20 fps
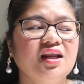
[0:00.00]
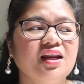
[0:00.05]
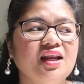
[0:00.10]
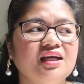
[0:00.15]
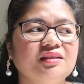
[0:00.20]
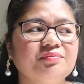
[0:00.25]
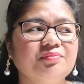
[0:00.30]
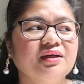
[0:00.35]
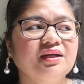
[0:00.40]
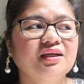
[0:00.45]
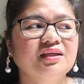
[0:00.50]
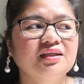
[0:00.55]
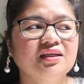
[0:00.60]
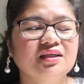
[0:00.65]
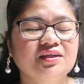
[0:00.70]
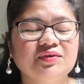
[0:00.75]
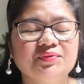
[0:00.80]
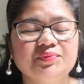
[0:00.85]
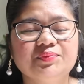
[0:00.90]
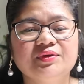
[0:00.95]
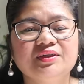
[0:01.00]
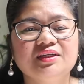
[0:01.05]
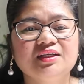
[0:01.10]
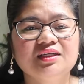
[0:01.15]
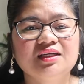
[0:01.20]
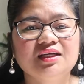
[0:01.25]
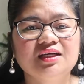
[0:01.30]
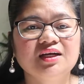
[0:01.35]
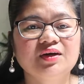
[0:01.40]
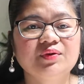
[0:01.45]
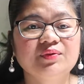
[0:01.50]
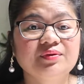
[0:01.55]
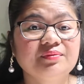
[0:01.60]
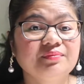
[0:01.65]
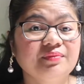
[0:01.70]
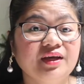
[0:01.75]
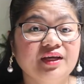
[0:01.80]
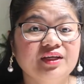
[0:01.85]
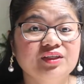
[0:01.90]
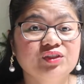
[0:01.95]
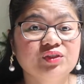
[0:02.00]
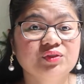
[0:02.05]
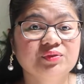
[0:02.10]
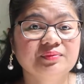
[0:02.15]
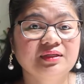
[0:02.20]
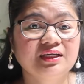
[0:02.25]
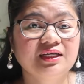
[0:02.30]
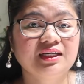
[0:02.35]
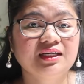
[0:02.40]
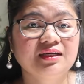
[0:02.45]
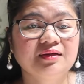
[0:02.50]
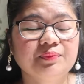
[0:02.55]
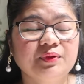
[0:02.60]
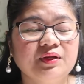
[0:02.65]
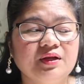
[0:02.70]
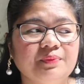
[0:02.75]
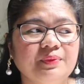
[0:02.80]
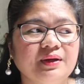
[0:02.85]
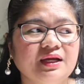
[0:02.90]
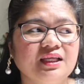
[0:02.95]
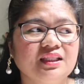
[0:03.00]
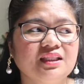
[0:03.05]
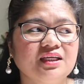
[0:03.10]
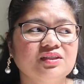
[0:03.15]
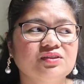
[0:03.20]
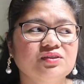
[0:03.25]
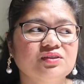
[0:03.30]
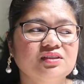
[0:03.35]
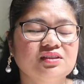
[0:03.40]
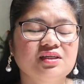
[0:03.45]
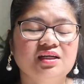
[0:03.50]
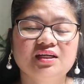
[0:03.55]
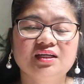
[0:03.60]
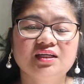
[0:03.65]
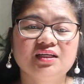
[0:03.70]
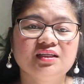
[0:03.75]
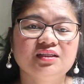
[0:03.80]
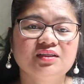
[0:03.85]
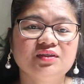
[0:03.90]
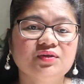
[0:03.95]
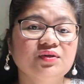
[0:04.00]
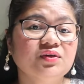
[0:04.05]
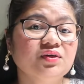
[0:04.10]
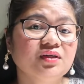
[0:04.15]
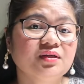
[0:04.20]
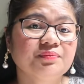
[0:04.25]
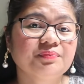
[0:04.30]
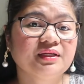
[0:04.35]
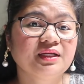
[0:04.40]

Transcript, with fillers: Lahat pa rin eh, pwede nilang gawin best yung uh, pinapakita nyo sa sarili nyo.